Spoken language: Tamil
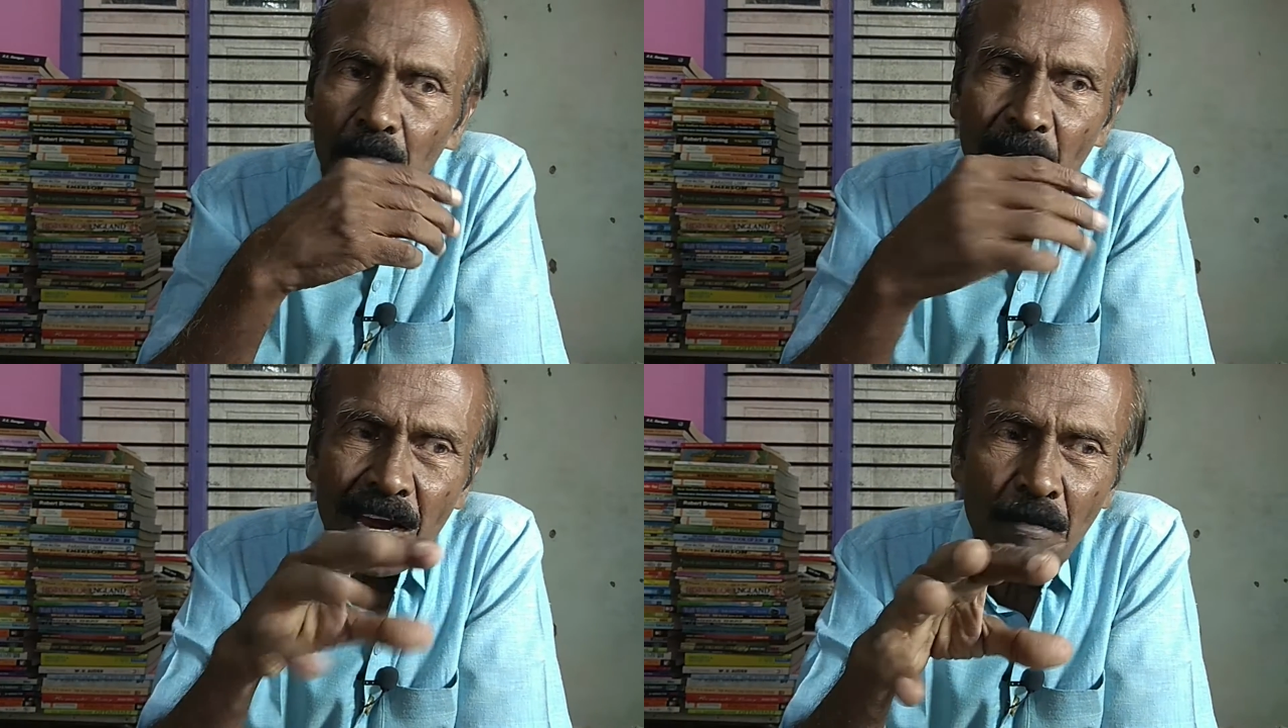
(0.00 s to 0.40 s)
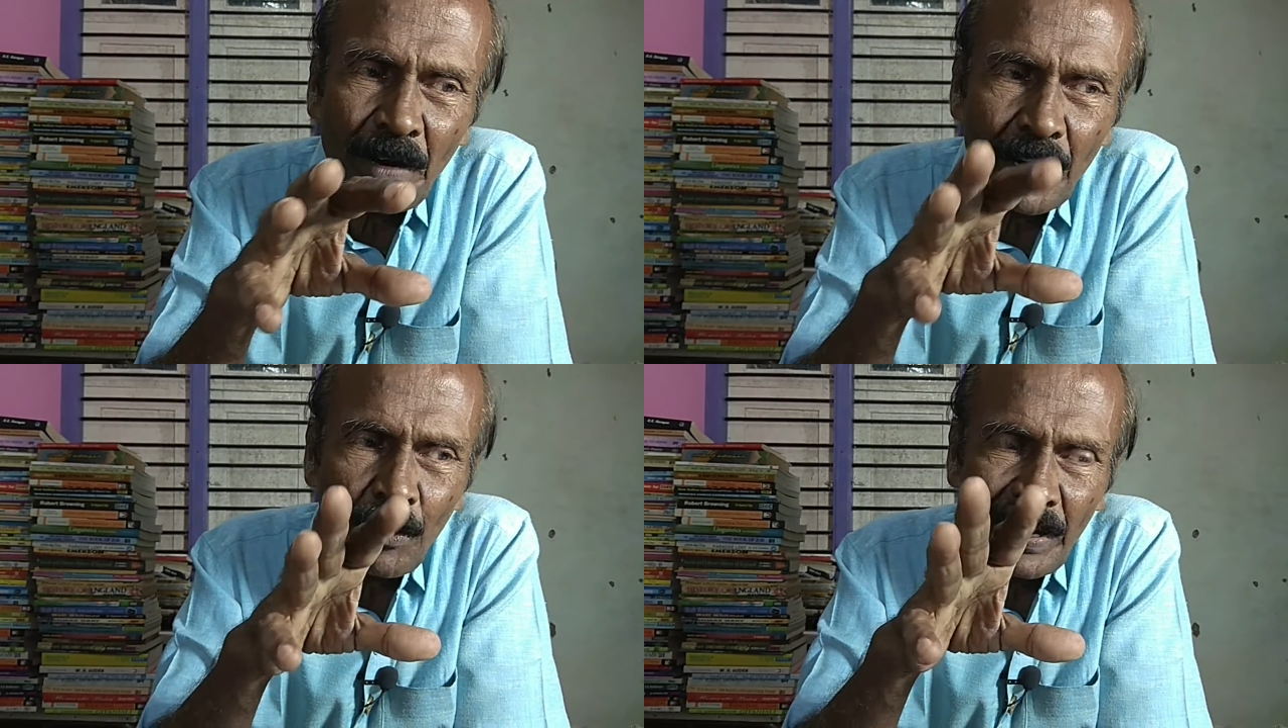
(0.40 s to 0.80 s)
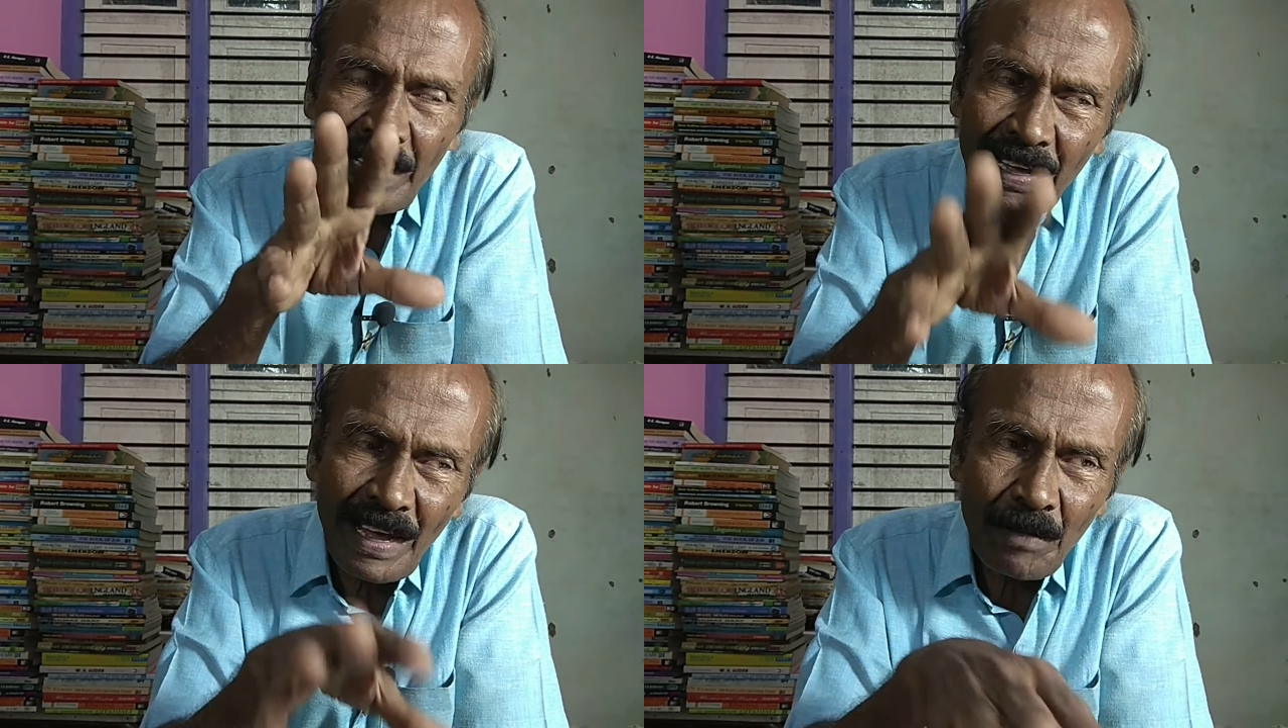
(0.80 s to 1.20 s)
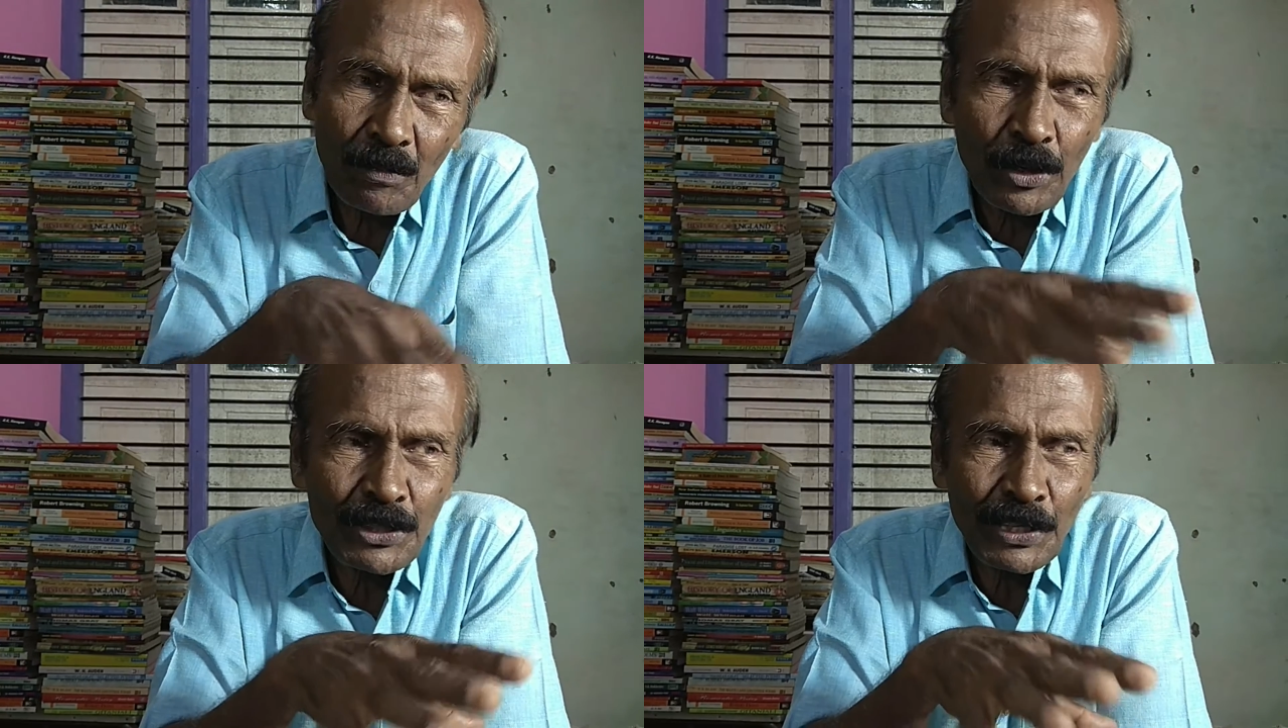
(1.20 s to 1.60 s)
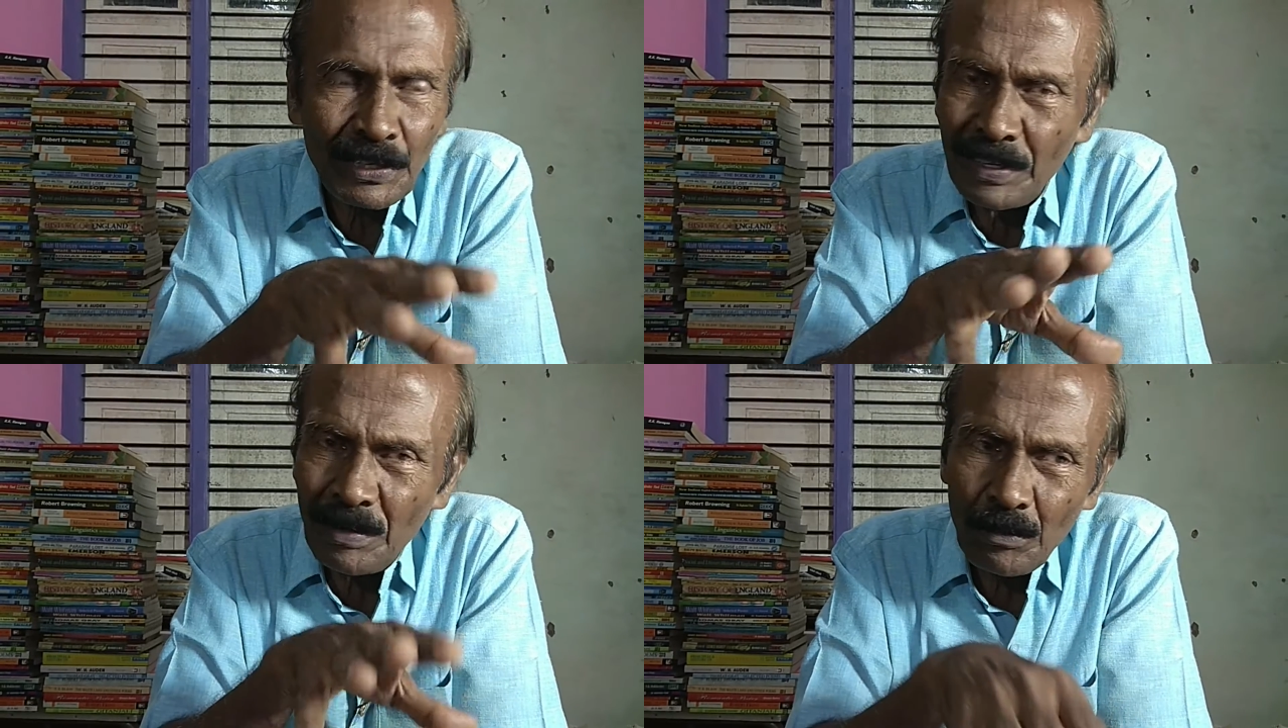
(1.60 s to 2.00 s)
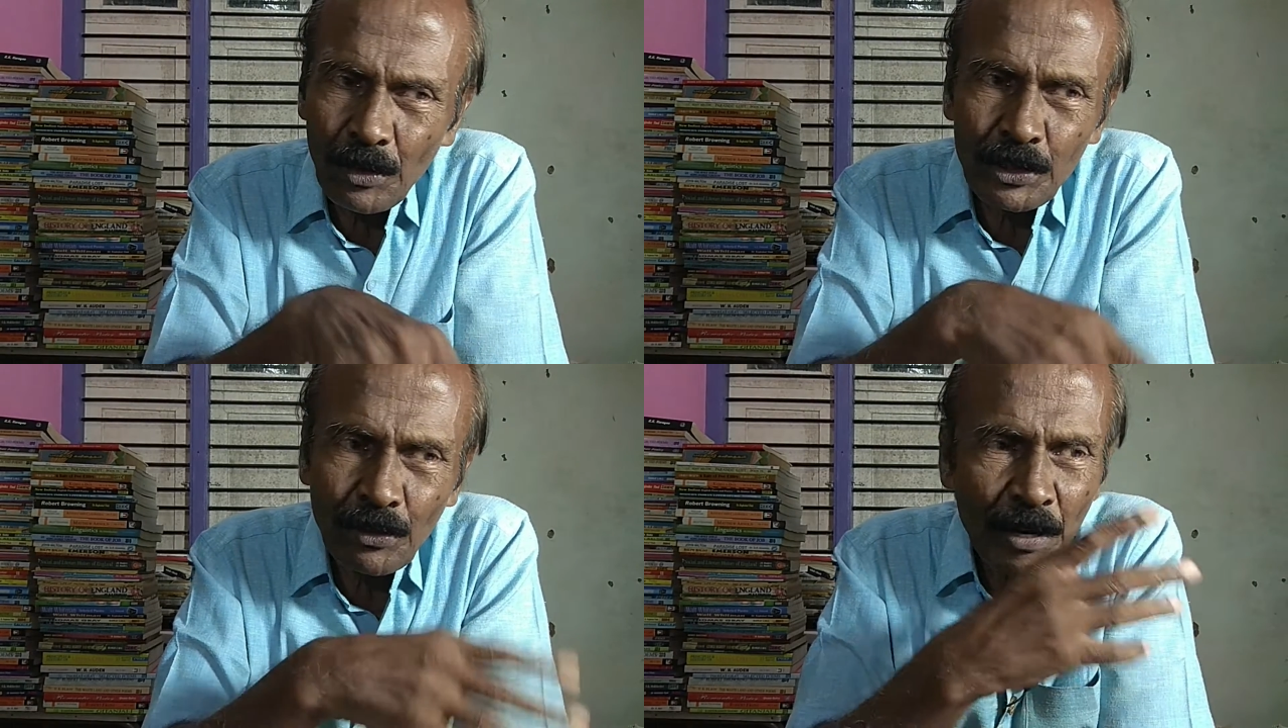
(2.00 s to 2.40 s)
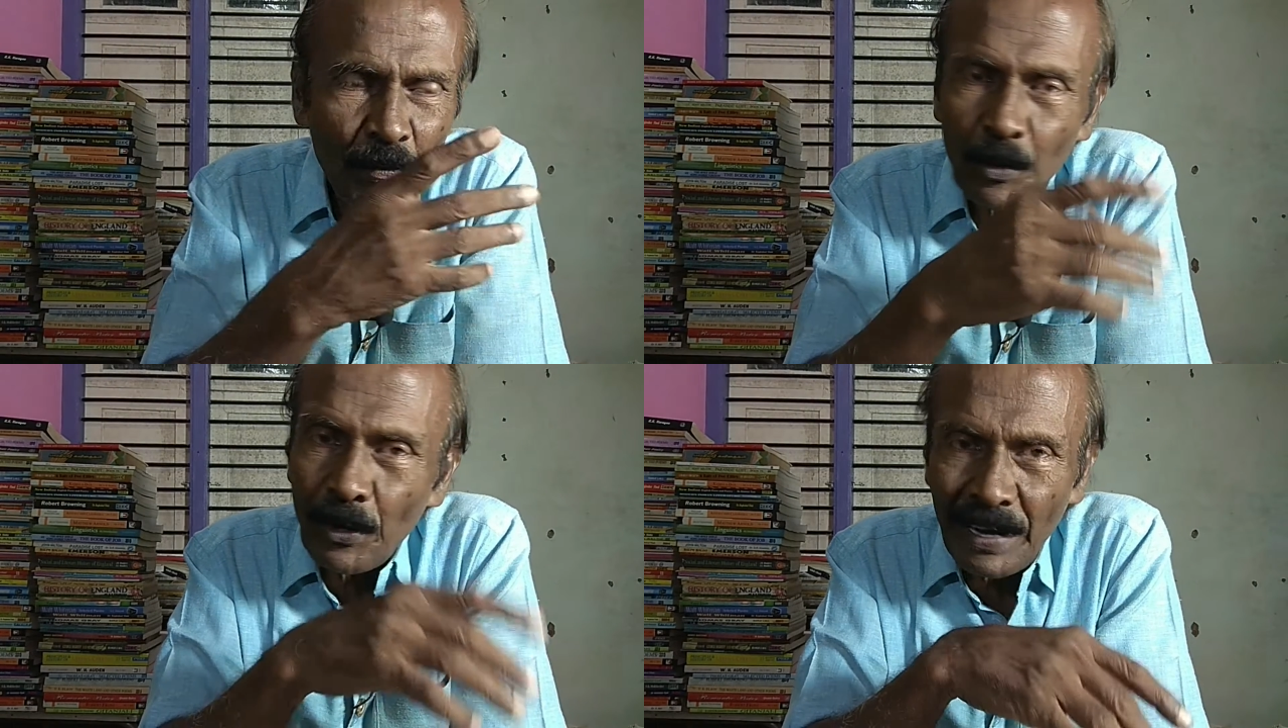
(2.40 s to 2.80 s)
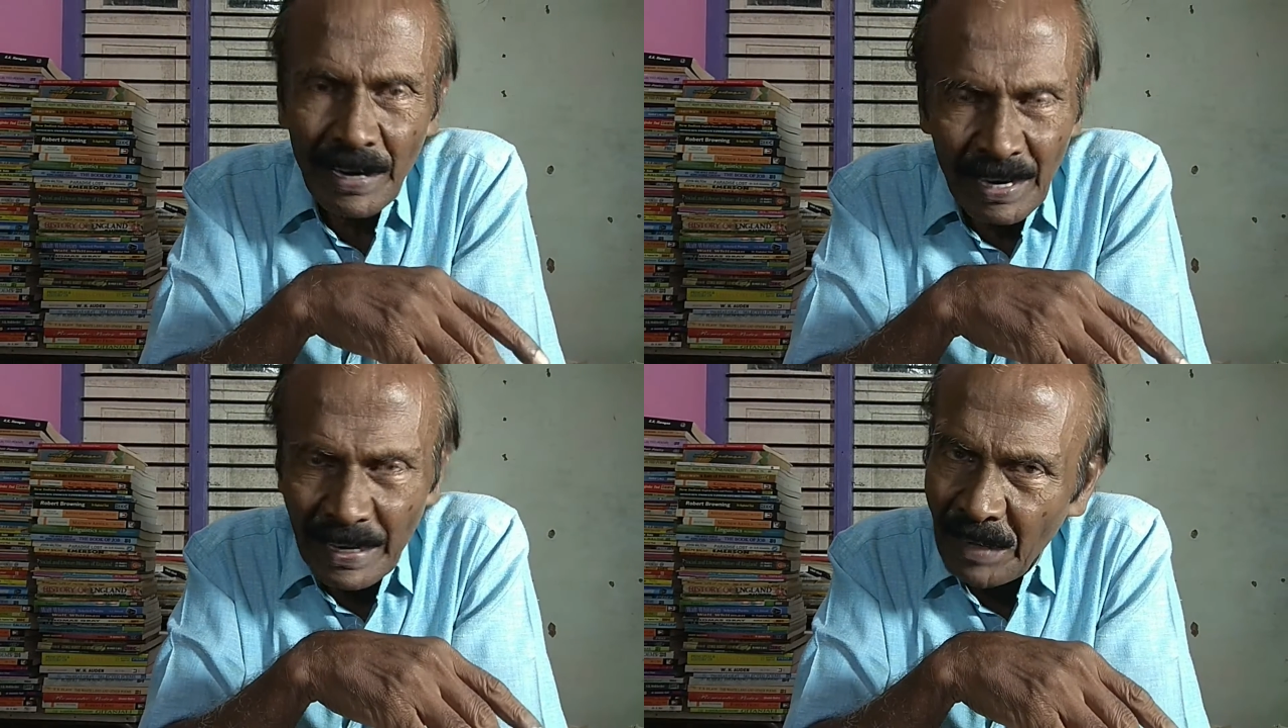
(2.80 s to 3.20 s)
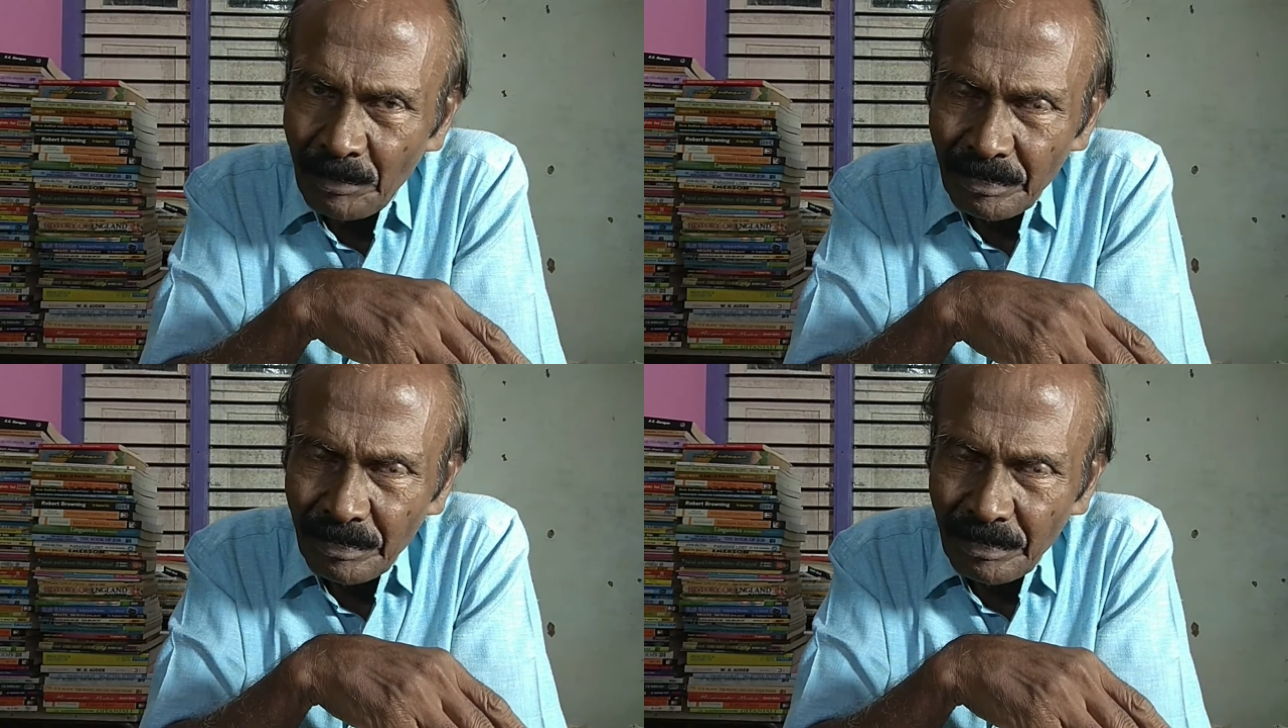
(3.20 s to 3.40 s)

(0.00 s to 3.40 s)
பெயிண்ட் பண்ண உடனே முடிச்சிருது முடித்த உடனே போயிடுறாங்க